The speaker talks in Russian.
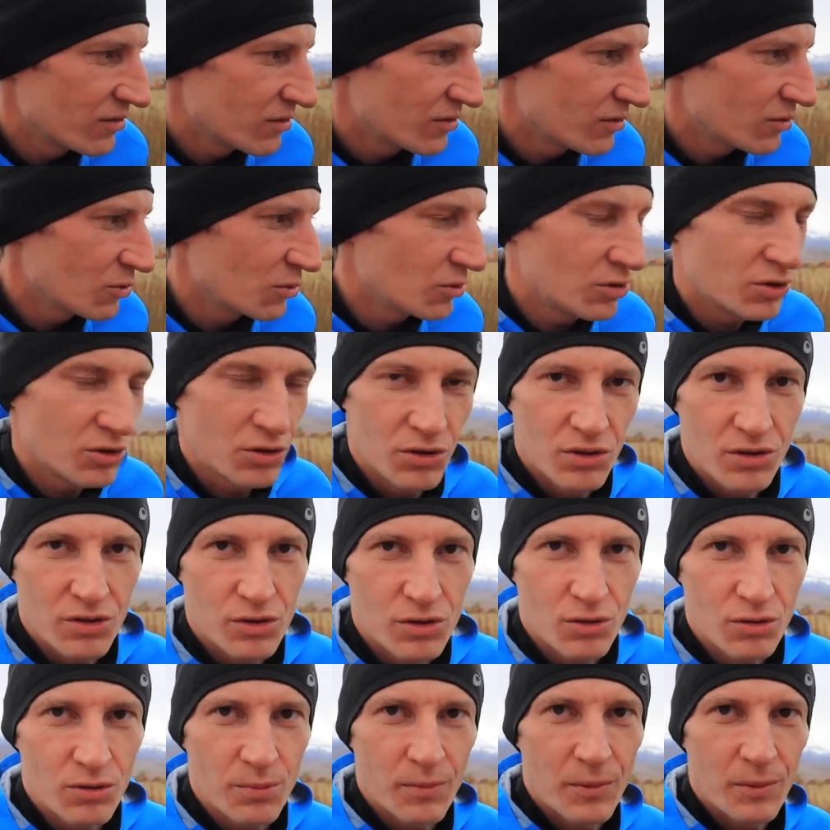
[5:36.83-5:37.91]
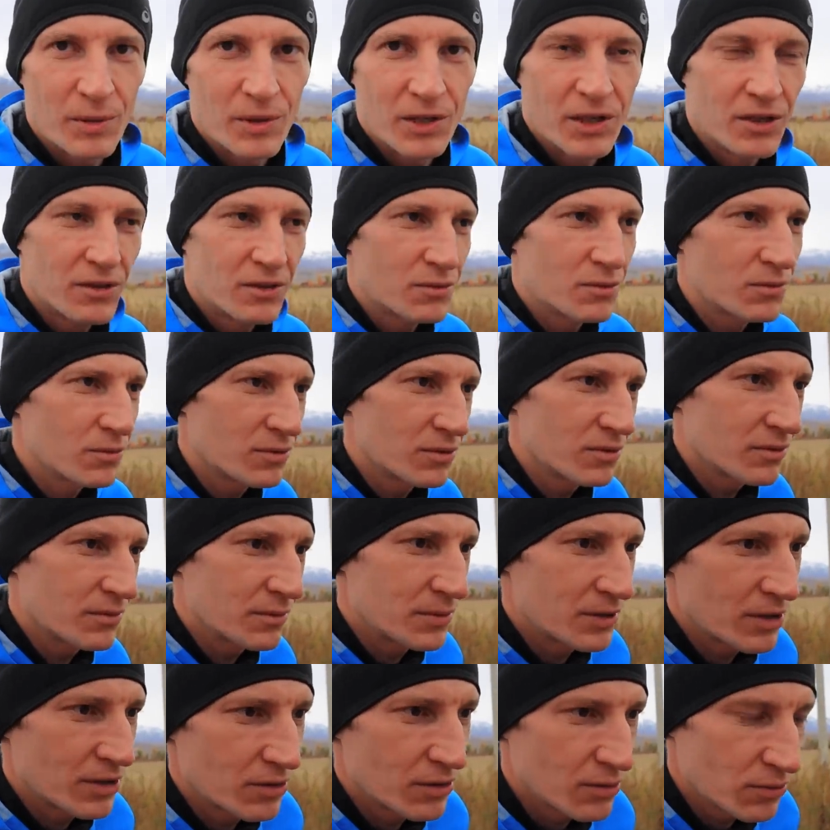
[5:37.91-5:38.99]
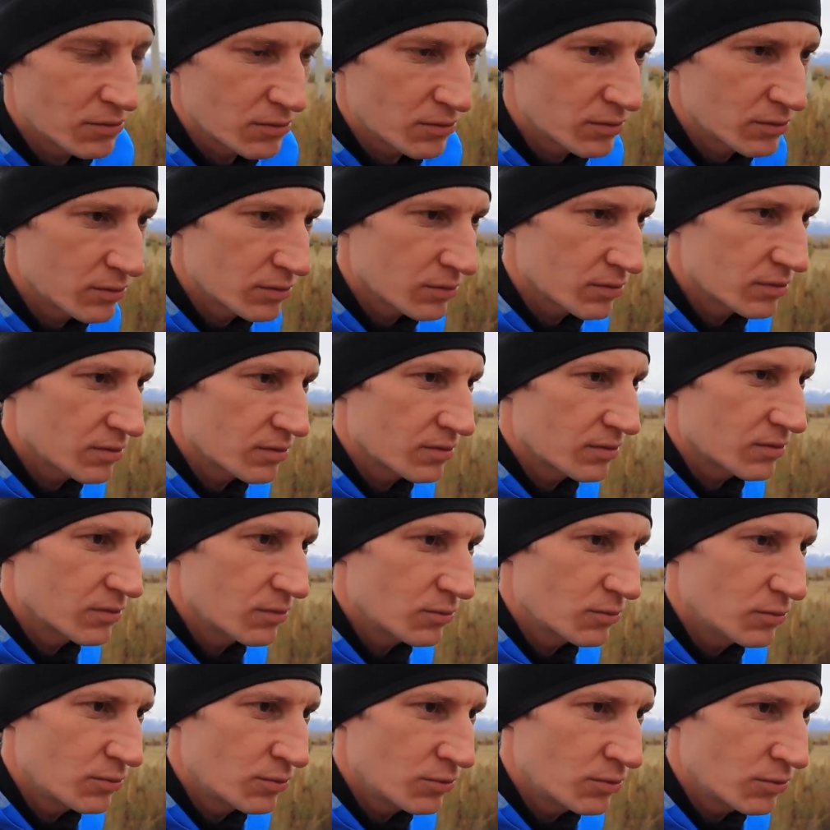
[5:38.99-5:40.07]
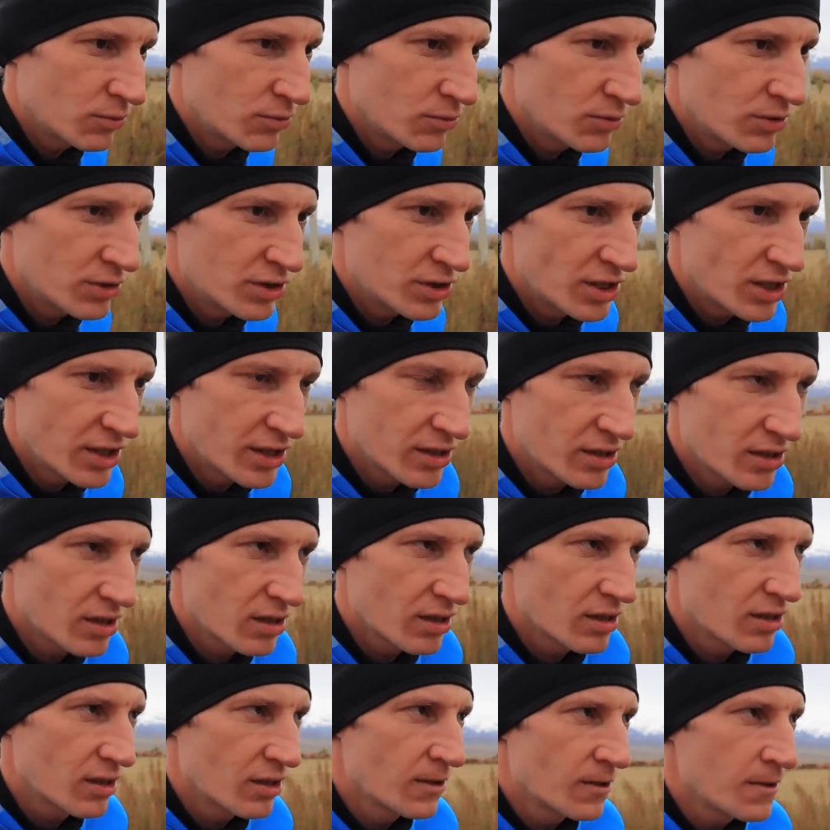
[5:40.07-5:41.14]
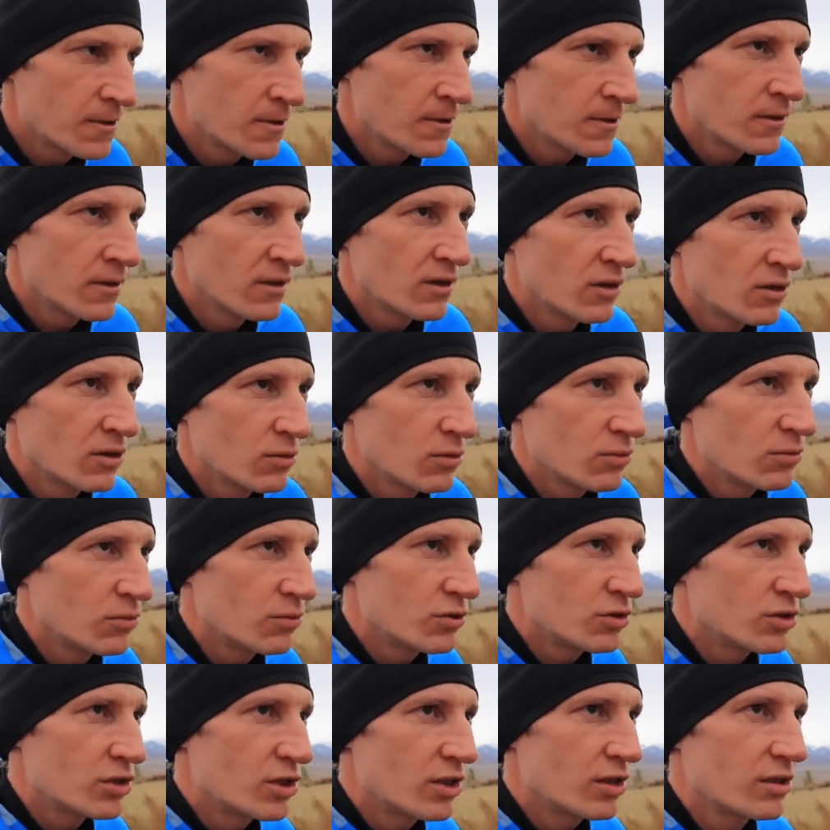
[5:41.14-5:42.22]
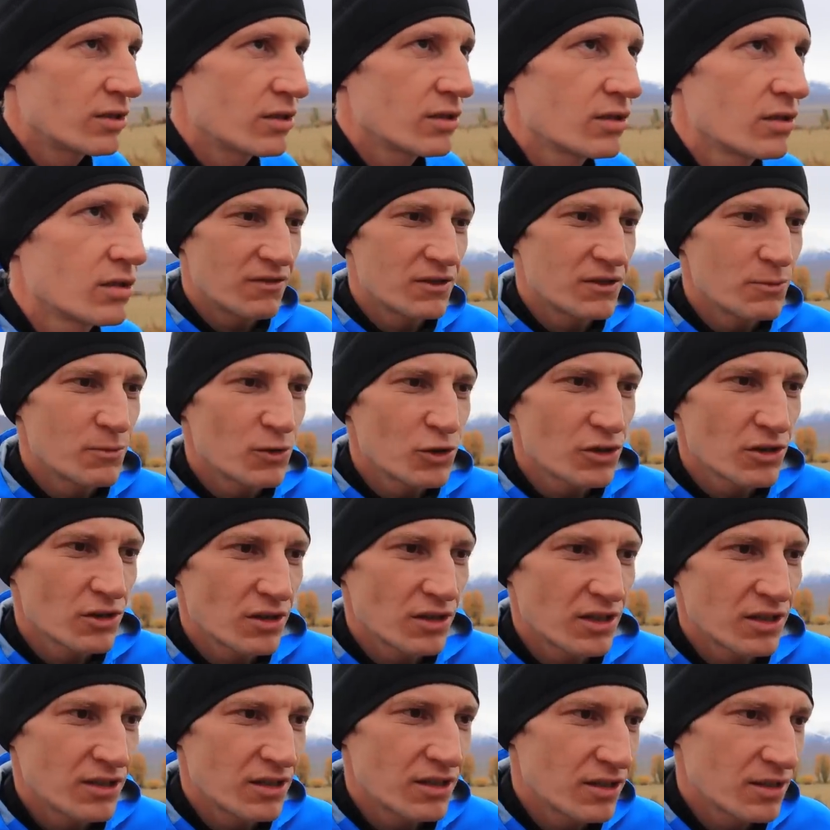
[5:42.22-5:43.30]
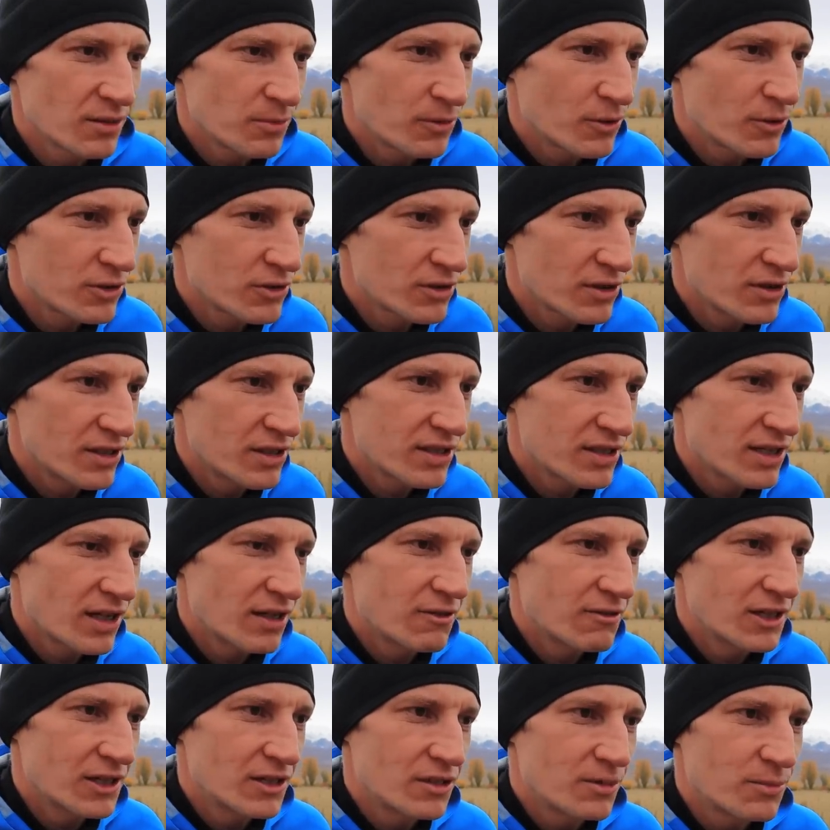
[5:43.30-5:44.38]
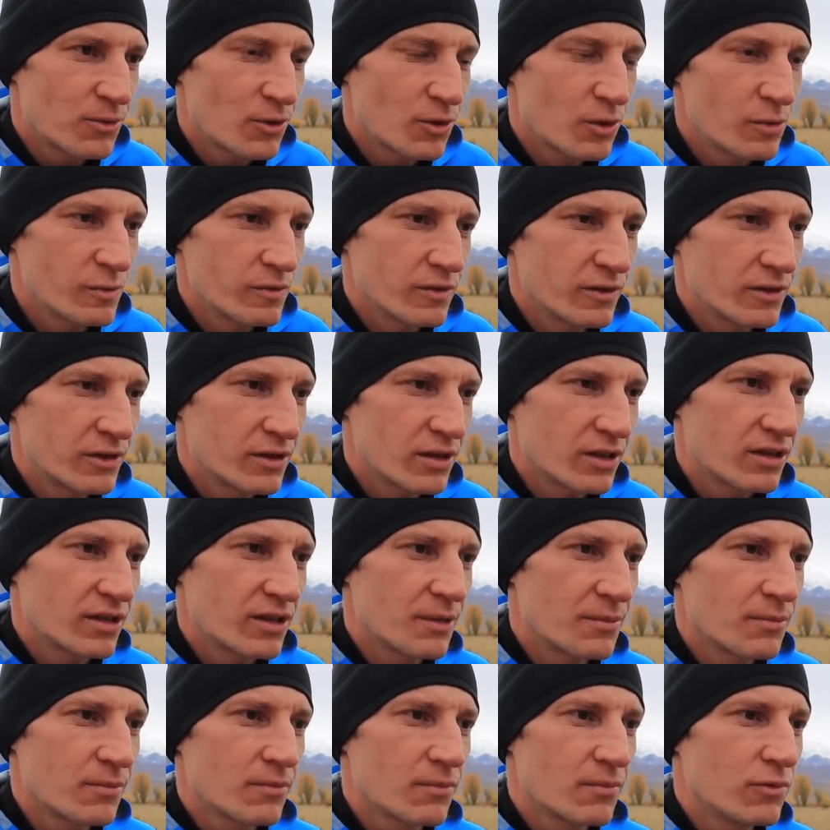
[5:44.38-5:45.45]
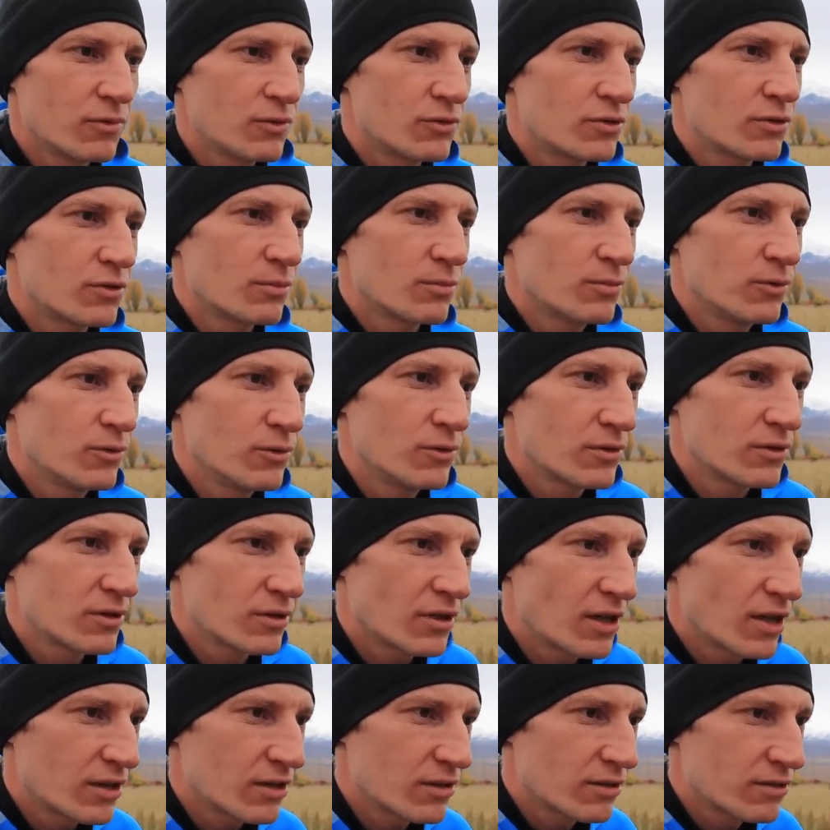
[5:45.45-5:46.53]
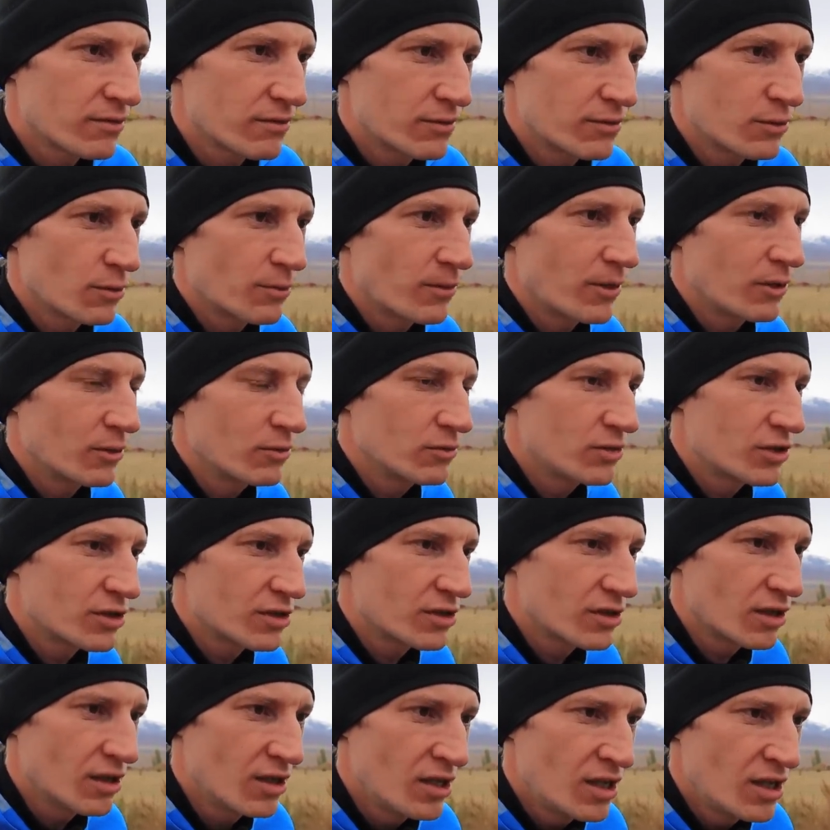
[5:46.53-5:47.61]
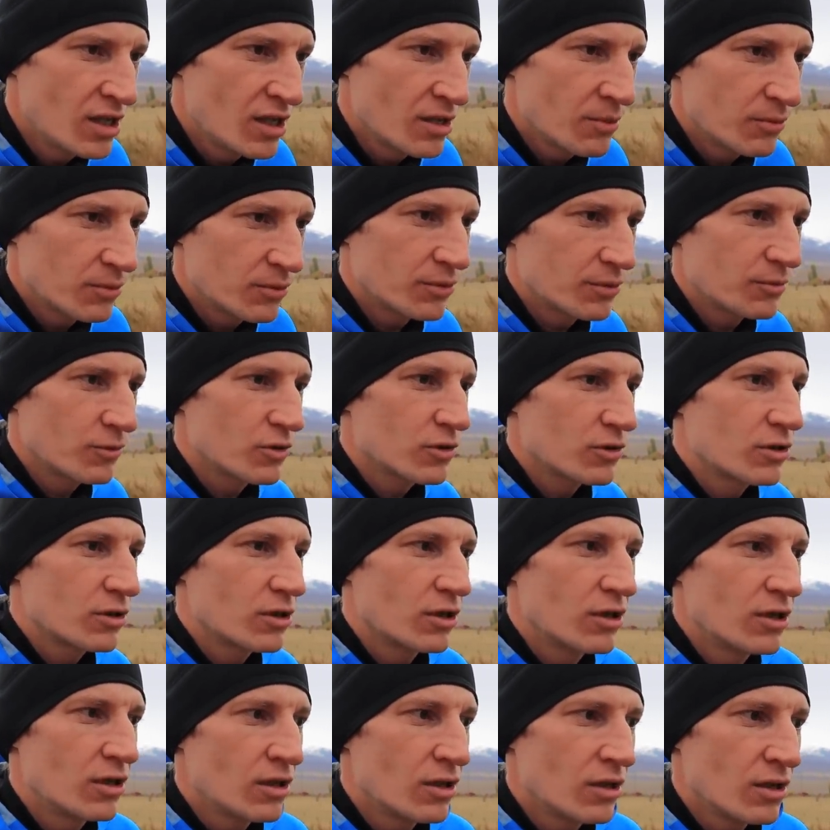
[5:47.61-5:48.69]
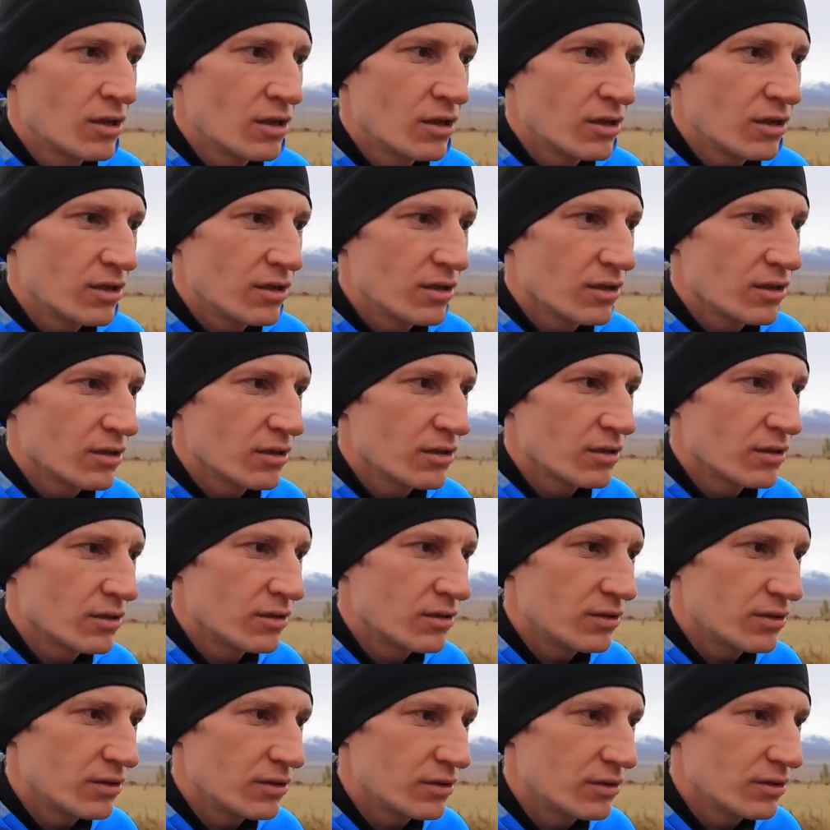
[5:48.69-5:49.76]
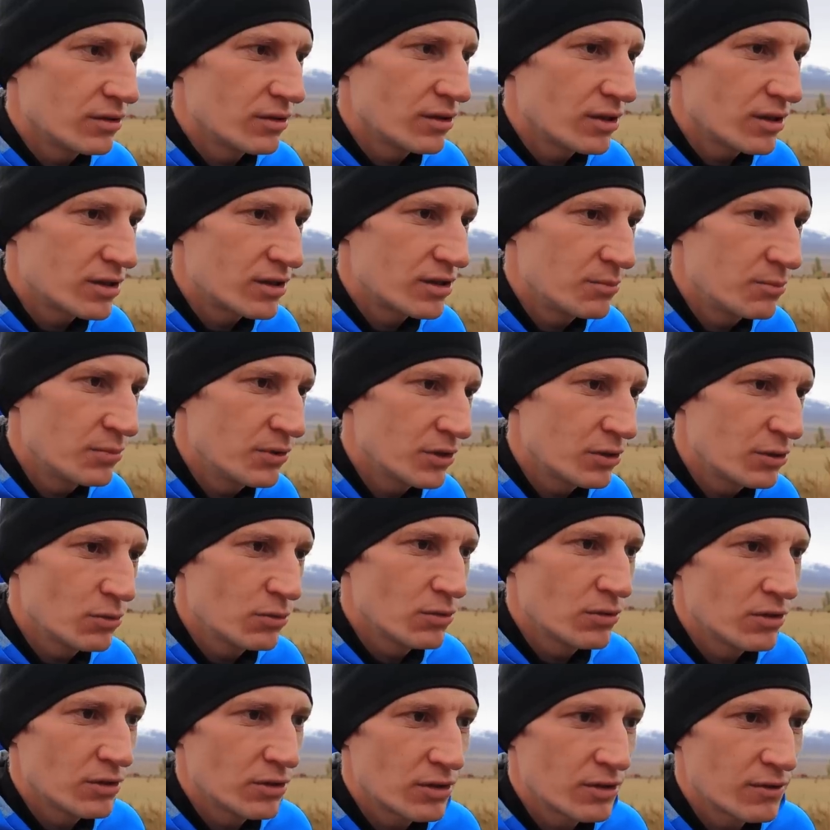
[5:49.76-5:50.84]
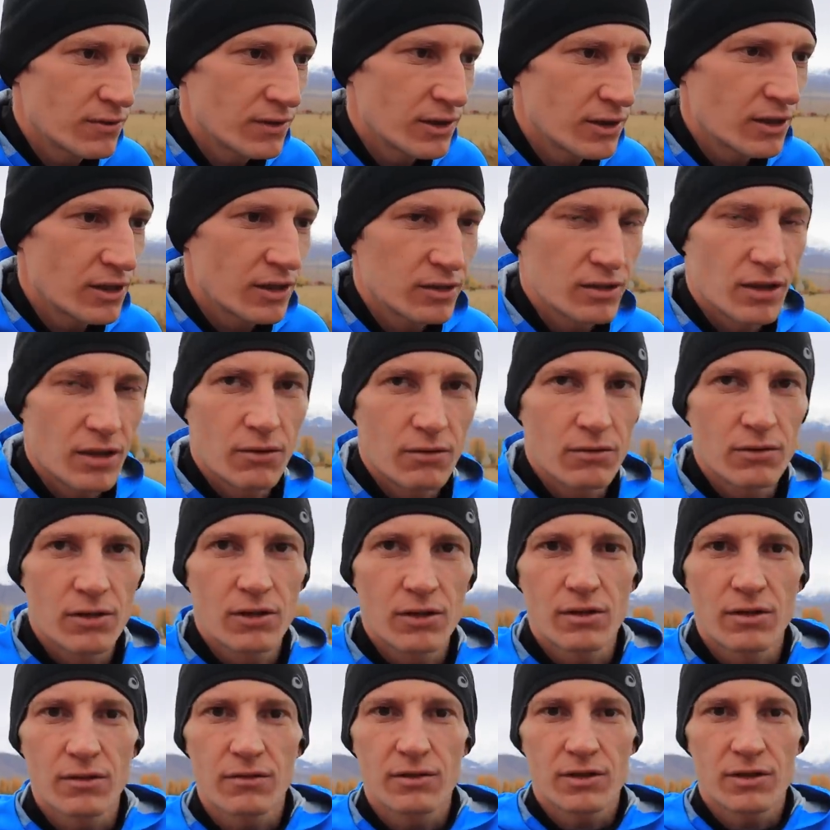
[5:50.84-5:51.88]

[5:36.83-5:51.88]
Ну и что-то поменять трудно вообще, но уезжать, уезжать. Возможно, надо просто рисковать и пробовать, а там будет, что будет, как все получится. Потому что я себе до этого, когда вот эта